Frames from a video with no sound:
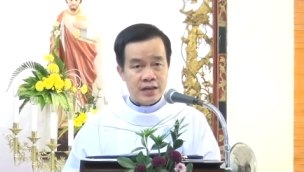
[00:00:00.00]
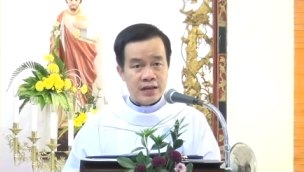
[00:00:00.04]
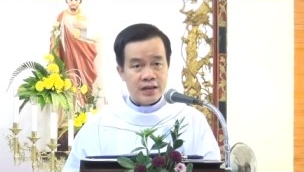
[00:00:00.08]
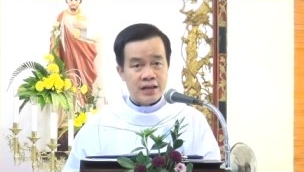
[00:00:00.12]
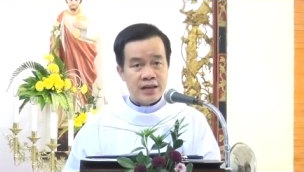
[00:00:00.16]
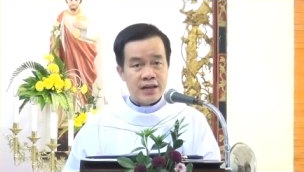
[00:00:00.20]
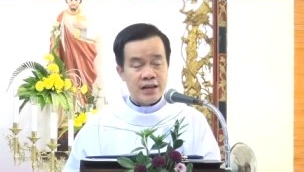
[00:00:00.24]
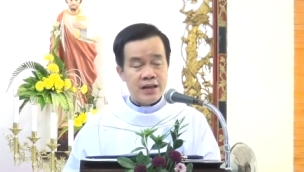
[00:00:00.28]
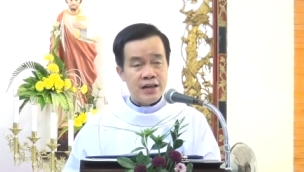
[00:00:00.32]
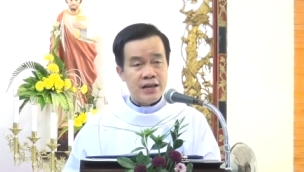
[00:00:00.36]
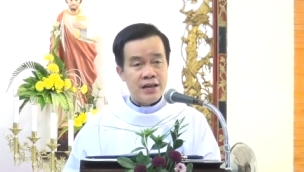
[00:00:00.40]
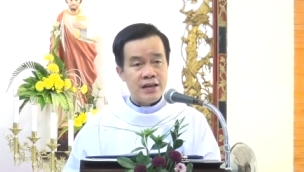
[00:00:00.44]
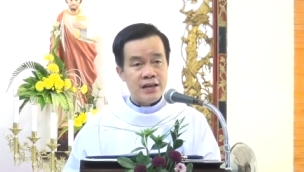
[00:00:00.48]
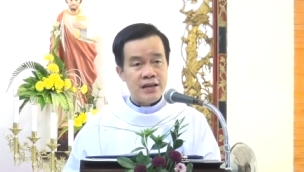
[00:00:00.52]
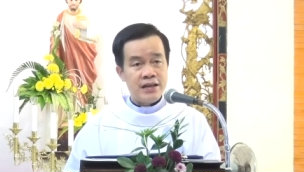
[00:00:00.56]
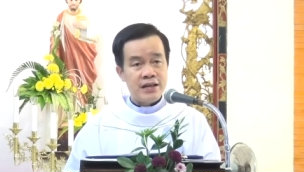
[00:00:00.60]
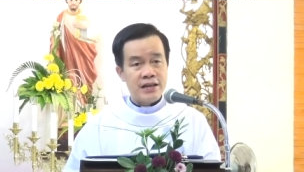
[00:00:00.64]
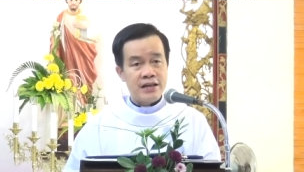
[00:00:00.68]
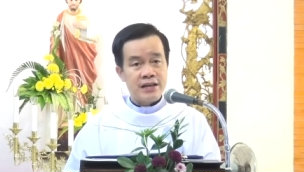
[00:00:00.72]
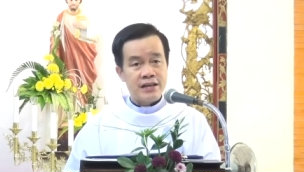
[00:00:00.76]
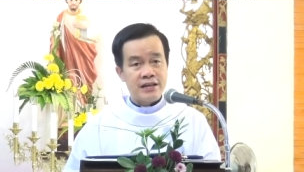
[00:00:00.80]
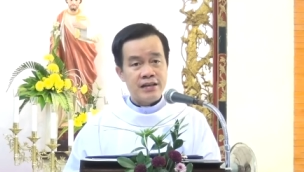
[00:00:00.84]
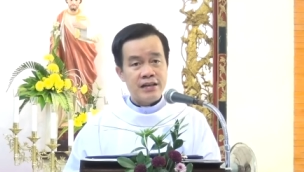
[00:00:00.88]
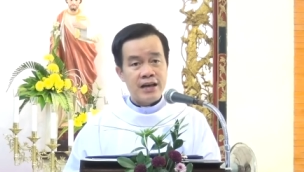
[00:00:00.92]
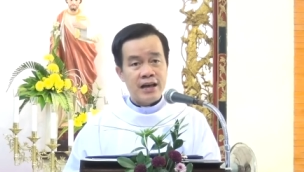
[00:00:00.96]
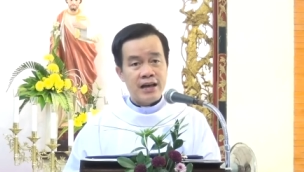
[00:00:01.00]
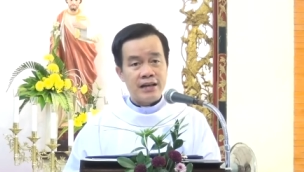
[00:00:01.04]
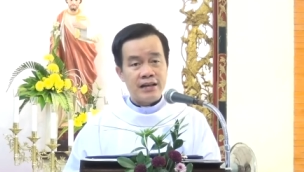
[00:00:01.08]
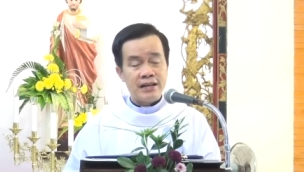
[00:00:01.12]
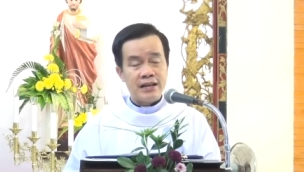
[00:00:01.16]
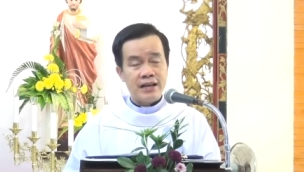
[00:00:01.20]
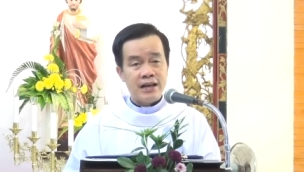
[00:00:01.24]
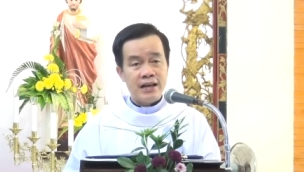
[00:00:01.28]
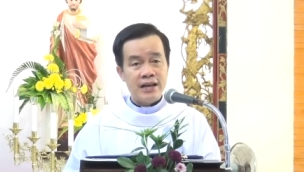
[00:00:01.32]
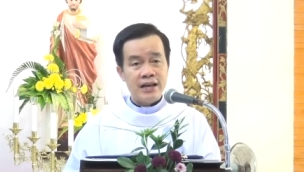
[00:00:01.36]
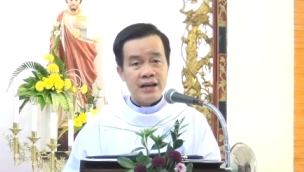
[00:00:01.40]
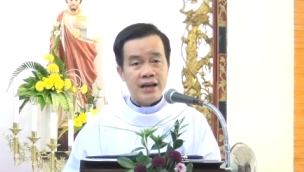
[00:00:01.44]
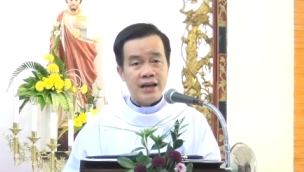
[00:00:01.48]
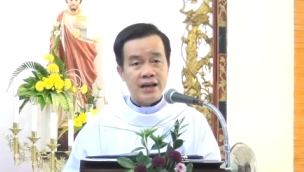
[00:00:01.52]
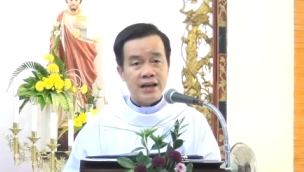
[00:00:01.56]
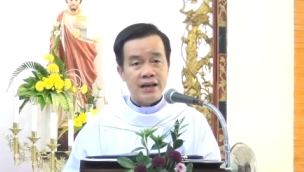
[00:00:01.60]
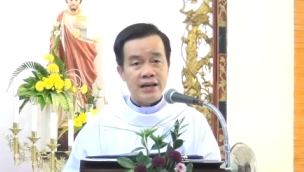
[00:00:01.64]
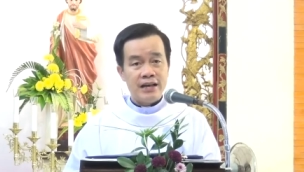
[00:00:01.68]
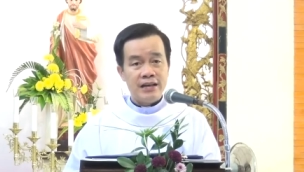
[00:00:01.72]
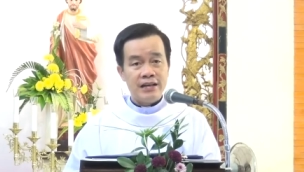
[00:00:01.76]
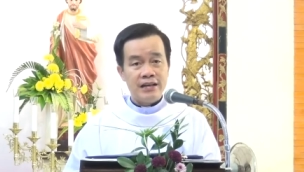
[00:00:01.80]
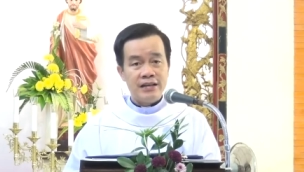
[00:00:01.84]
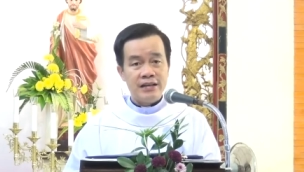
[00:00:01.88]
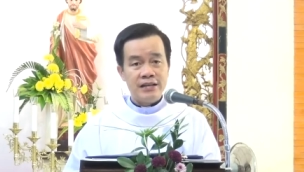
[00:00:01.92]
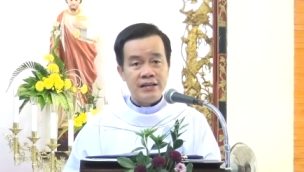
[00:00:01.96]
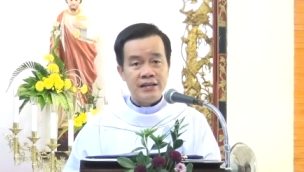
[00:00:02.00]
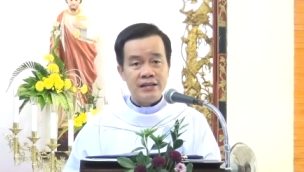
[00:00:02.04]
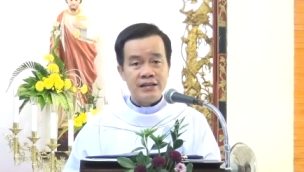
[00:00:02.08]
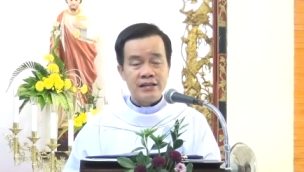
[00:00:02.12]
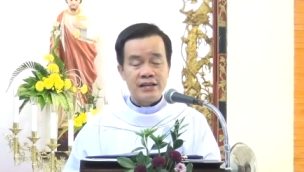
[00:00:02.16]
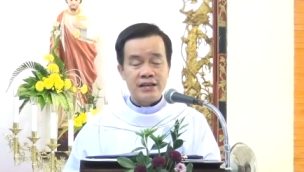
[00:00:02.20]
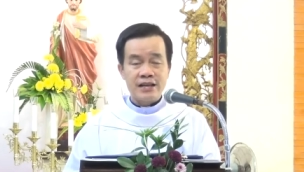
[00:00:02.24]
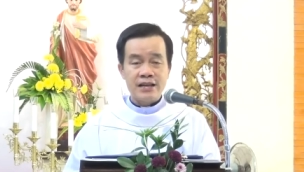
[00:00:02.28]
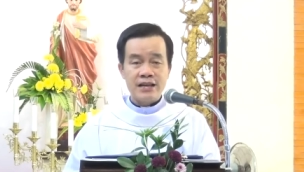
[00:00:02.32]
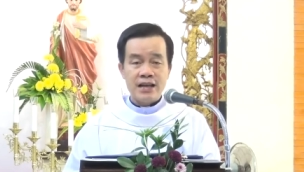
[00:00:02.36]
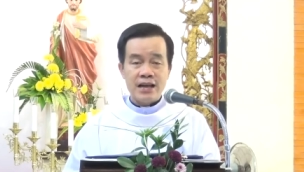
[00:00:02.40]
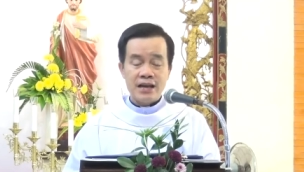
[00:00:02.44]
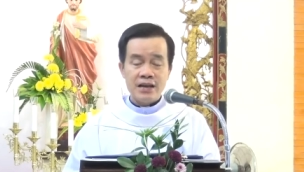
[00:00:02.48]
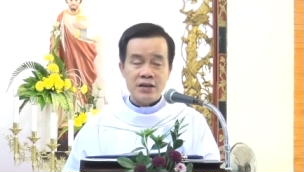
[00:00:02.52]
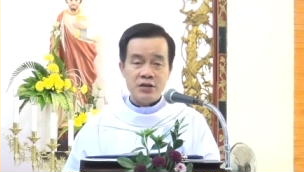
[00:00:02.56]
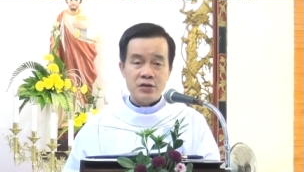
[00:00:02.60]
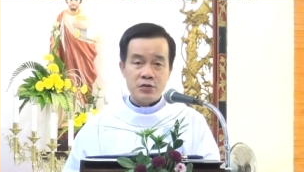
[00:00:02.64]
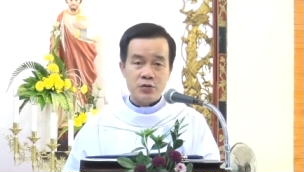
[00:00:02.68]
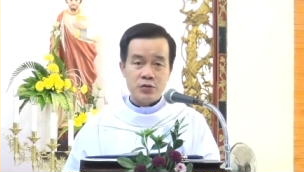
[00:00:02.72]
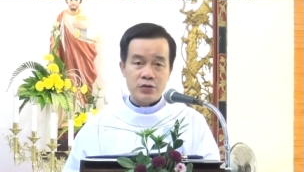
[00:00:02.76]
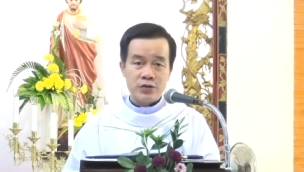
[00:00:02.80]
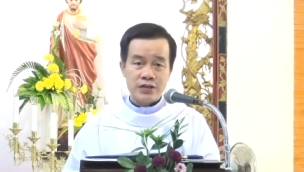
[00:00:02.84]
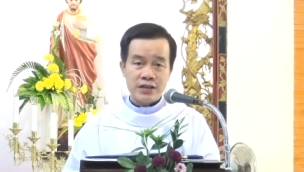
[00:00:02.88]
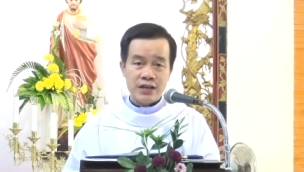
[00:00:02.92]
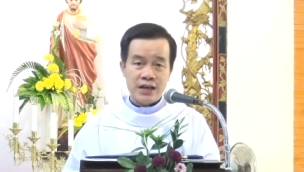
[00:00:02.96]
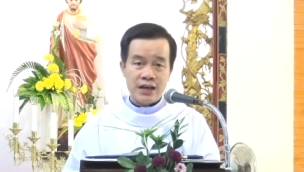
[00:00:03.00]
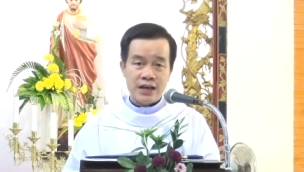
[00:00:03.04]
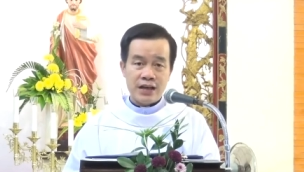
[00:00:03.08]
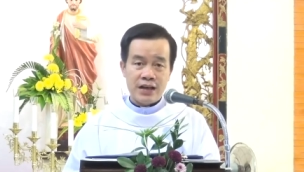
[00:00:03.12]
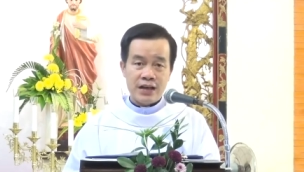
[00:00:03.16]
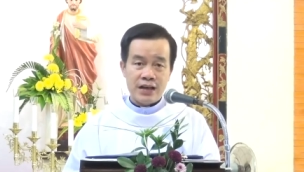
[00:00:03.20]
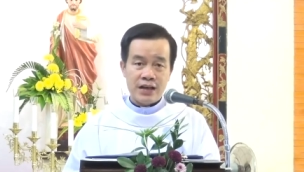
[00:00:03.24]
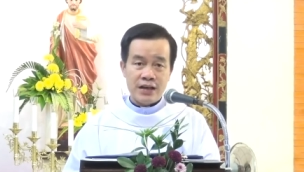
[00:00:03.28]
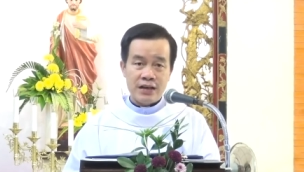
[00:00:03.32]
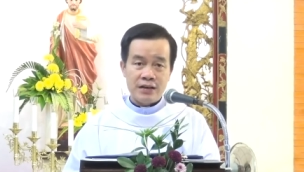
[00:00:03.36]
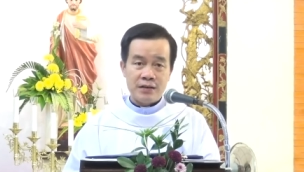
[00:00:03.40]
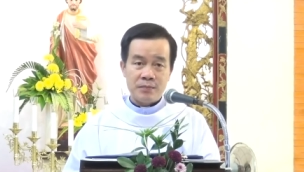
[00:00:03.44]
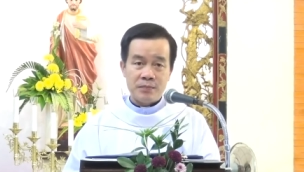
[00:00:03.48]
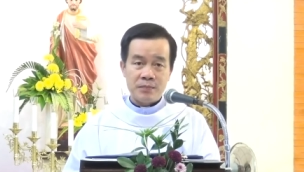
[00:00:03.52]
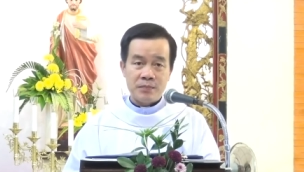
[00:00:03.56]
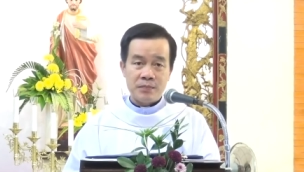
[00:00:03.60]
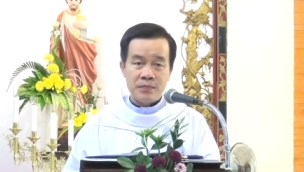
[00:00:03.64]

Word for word: khi cử hành thánh lễ kính thánh du xe